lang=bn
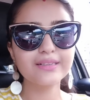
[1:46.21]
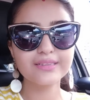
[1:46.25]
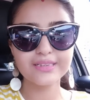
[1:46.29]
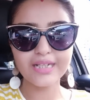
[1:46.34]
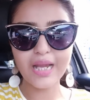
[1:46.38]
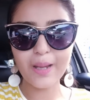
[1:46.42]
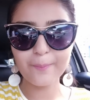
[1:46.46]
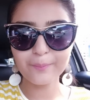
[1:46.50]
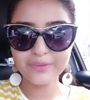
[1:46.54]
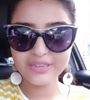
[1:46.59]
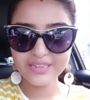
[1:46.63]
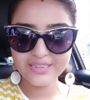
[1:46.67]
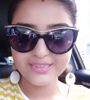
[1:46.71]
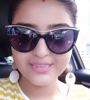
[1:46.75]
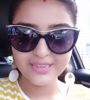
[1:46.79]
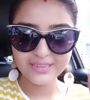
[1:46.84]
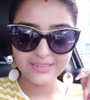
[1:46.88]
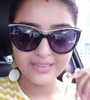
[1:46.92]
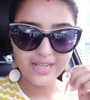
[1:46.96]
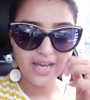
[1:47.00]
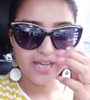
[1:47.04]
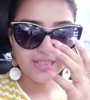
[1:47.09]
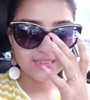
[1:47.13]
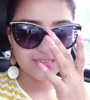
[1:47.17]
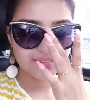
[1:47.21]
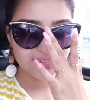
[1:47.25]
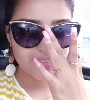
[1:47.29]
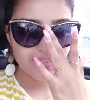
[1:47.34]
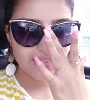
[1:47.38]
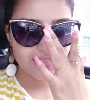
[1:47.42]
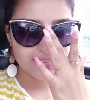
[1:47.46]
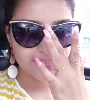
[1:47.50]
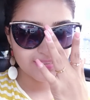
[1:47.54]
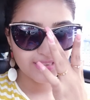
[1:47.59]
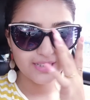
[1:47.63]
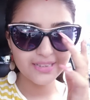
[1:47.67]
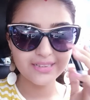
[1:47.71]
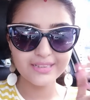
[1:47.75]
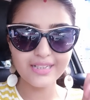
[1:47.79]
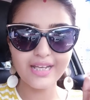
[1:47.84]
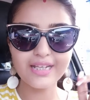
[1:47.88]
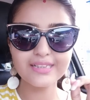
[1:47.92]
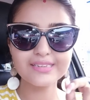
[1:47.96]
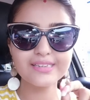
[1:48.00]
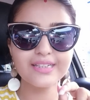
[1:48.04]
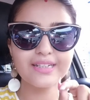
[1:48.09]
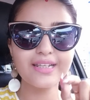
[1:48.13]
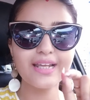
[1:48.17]
সামনের যে গ্লাসটা আছে এই
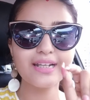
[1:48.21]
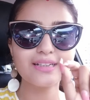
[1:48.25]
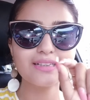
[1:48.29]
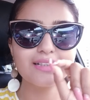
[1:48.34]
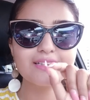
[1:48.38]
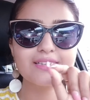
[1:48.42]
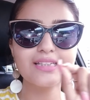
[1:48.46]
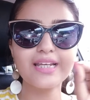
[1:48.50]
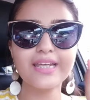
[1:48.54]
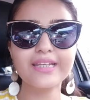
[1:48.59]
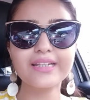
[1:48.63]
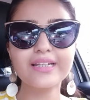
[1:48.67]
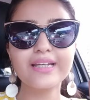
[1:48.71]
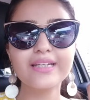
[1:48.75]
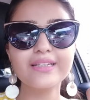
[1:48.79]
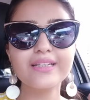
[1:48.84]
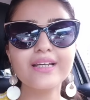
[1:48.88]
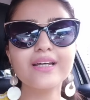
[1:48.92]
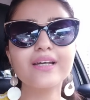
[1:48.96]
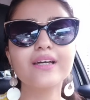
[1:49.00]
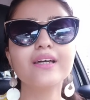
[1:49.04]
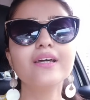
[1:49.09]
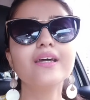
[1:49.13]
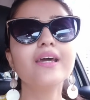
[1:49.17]
গ্লাসের একটা জায়গায় না